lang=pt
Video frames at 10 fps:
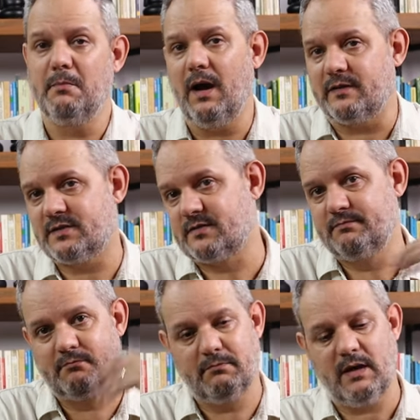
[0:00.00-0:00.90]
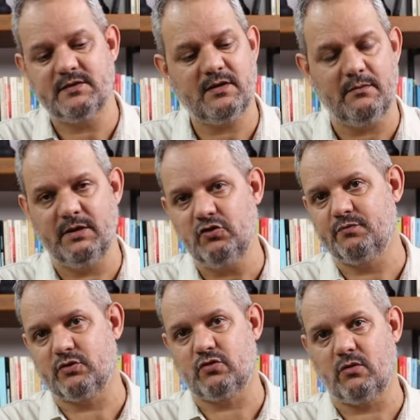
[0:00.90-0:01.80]
Mas, basicamente, o
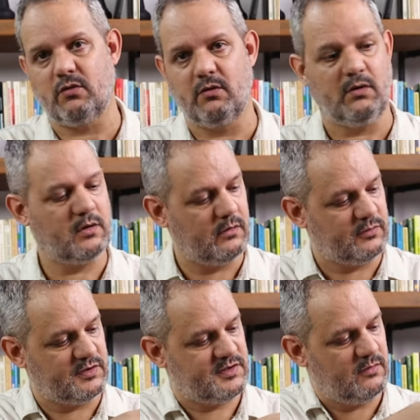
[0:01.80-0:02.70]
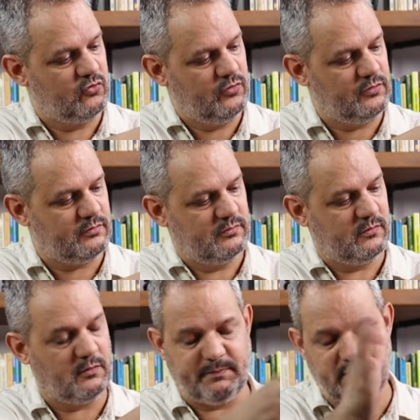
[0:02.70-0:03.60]
pessoal coloca o testemunho,
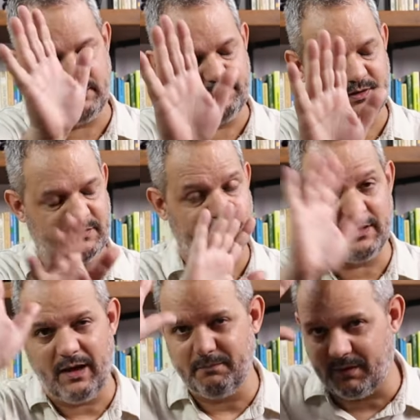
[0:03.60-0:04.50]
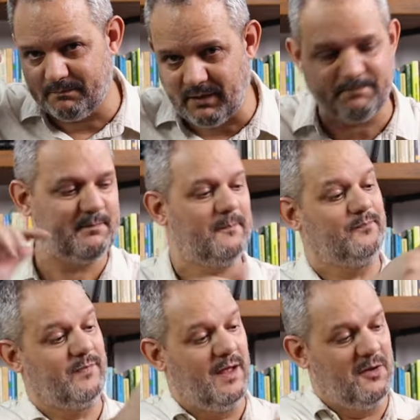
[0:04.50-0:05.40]
ou perdão, perdão, perdão, ah, pá, pá, pá,
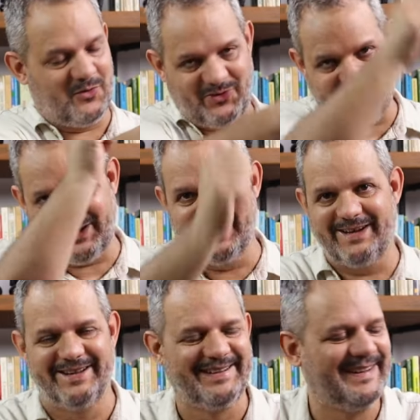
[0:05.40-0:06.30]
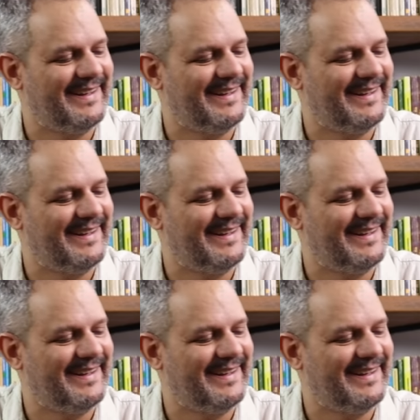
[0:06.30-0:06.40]
coloca